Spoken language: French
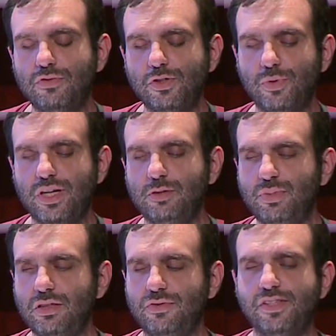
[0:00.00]
visuels et de
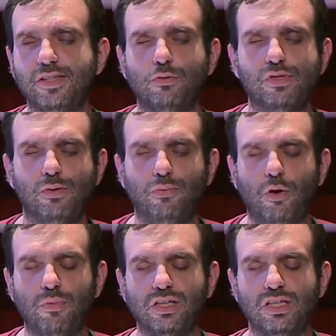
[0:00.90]
bénéficiaires de ces
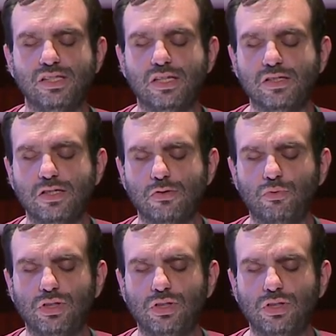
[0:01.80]
formats qu'ils existent.